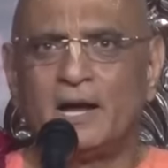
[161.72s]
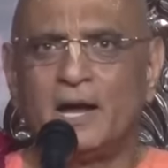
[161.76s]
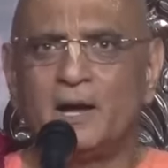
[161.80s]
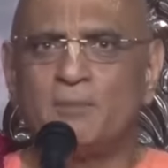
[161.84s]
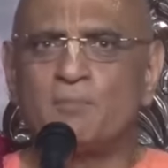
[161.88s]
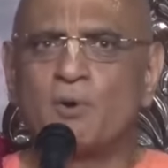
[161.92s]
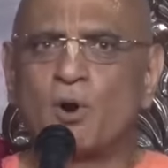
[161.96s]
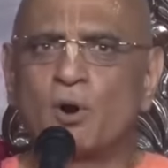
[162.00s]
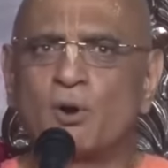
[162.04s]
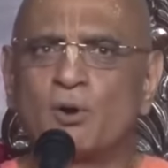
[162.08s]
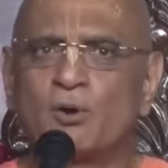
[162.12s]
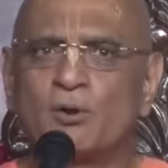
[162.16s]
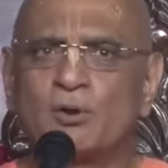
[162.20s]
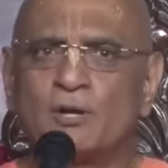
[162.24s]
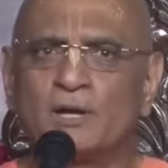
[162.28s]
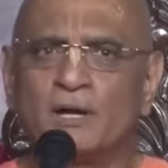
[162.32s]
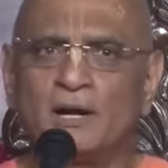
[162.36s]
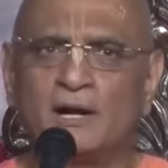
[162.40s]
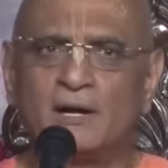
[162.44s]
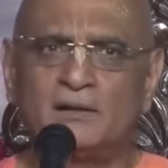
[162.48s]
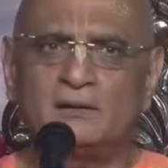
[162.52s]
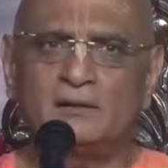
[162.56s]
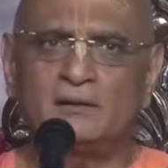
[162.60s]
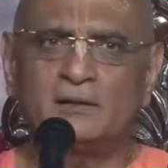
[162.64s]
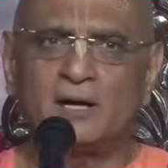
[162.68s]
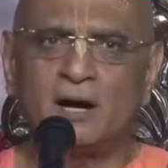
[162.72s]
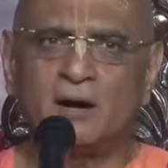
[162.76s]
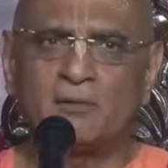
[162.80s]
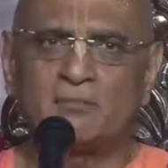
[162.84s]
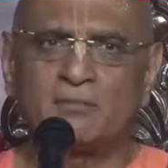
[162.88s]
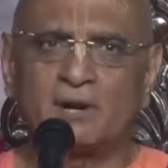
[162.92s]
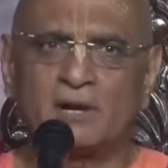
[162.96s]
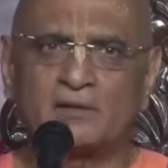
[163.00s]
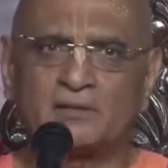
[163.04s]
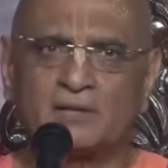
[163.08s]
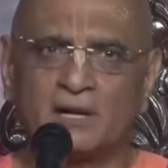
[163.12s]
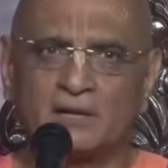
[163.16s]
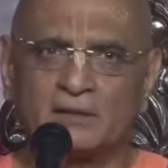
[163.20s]
এই বর্ণনা
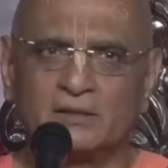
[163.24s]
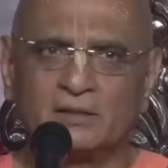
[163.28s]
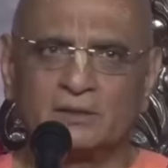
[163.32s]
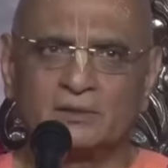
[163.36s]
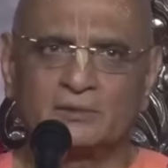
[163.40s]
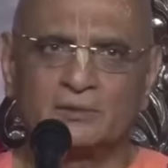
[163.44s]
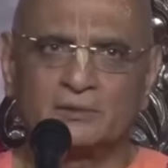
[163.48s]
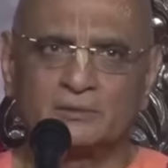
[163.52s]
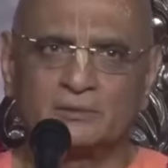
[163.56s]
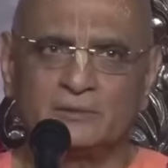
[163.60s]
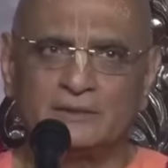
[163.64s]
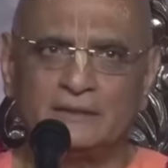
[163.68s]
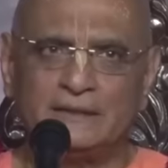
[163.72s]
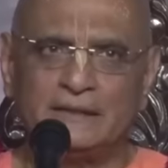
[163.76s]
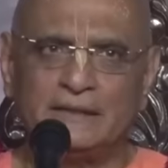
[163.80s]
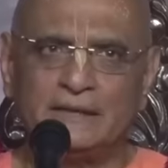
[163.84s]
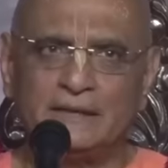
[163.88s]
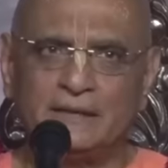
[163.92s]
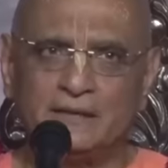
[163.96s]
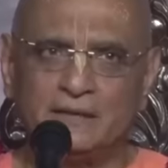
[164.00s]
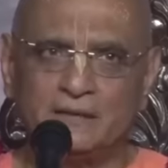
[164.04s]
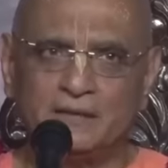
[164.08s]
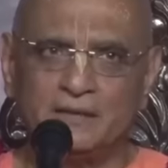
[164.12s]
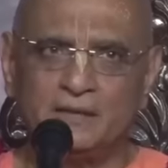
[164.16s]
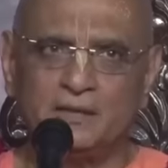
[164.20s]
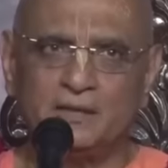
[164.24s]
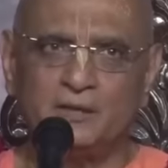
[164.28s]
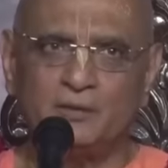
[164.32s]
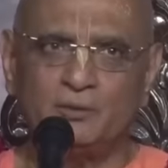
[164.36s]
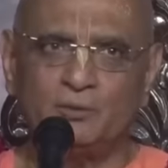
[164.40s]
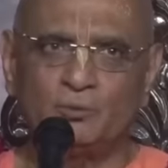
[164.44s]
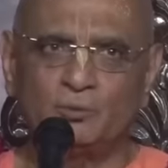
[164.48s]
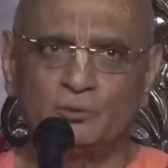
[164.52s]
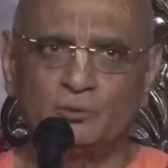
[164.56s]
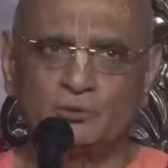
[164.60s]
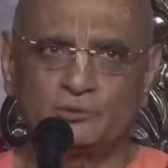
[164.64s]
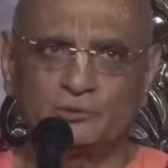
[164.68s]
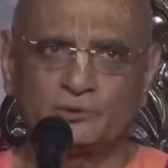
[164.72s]
আমরা সাধারণত তিনটি
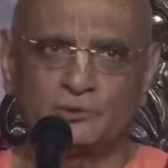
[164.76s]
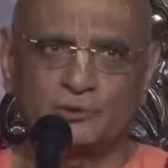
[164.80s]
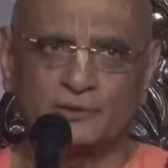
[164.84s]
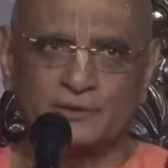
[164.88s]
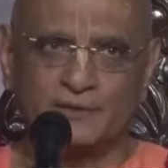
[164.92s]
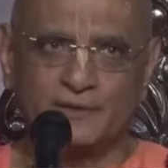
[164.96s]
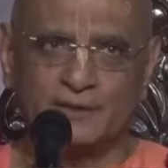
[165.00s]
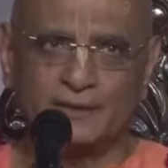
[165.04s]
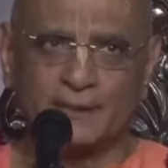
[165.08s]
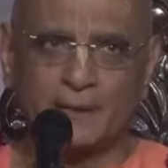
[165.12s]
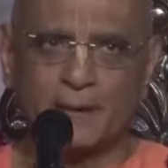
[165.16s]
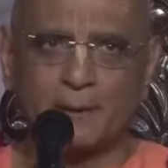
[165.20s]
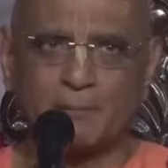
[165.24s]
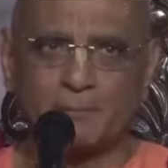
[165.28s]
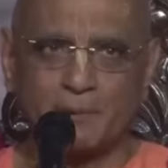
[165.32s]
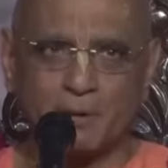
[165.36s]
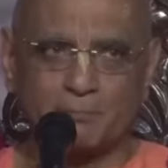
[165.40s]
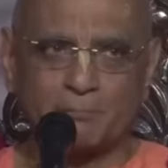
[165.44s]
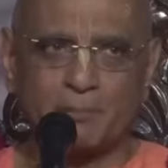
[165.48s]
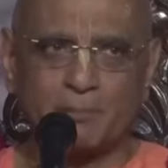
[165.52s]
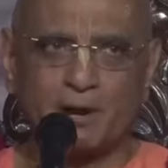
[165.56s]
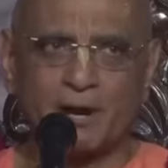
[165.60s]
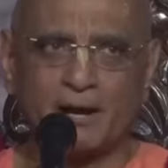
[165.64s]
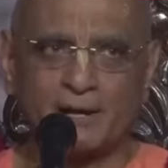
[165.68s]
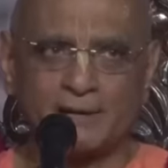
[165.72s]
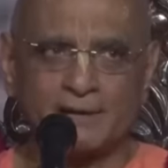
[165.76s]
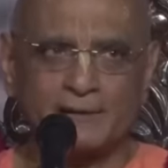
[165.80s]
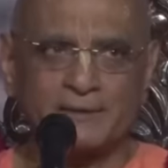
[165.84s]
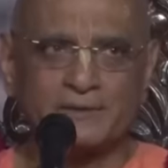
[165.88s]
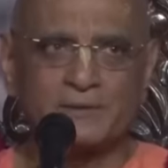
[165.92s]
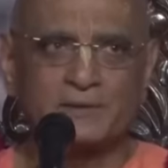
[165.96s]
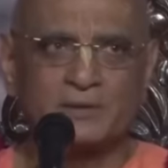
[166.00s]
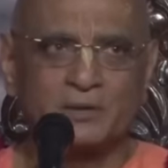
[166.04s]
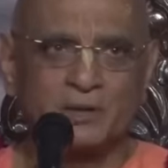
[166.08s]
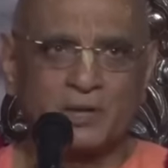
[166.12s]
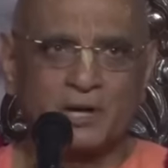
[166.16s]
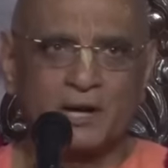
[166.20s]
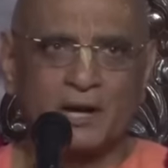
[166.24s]
উৎস থেকে আমরা পাই
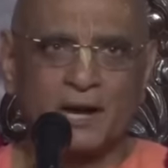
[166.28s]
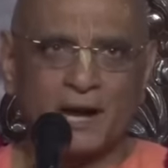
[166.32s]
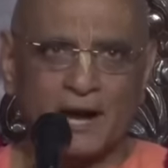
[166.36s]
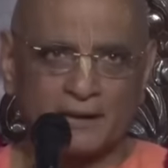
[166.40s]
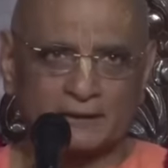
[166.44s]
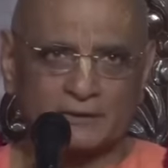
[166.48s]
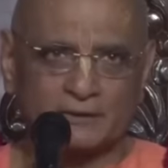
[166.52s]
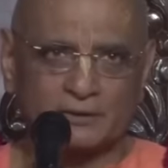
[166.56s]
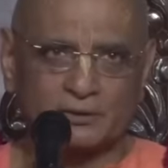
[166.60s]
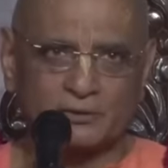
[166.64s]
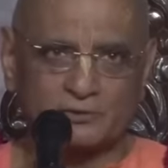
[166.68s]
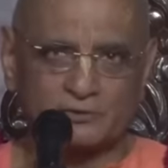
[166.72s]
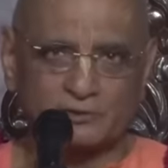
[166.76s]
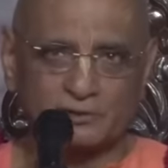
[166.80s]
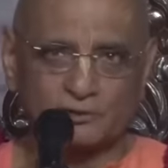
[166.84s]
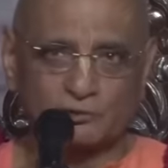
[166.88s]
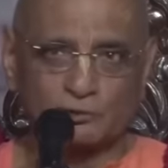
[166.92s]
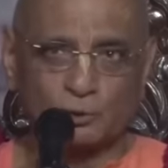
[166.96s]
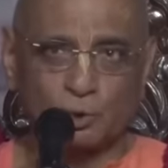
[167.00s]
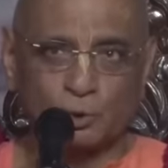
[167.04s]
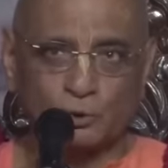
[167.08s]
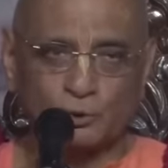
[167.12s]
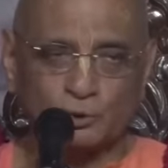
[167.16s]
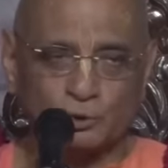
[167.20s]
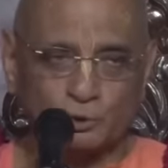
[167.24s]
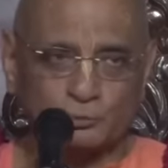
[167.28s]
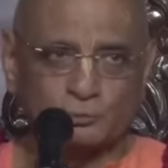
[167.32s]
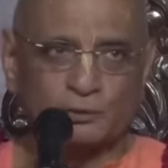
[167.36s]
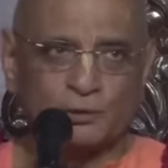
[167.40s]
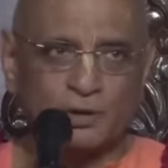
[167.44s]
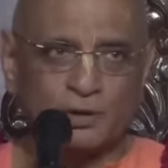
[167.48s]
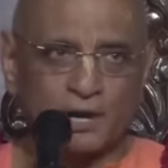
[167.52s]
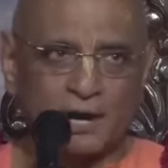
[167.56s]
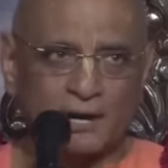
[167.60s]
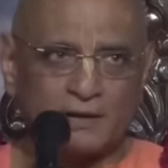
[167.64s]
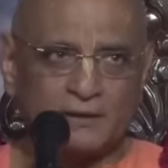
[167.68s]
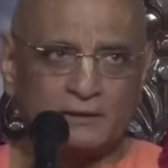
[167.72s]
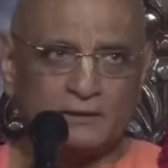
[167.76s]
একটা হচ্ছে
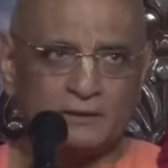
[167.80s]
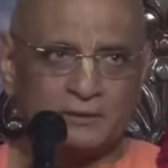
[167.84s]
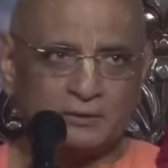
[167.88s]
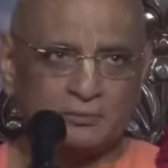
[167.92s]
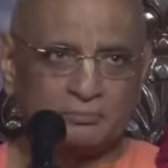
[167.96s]
স্কন্দপুরাণ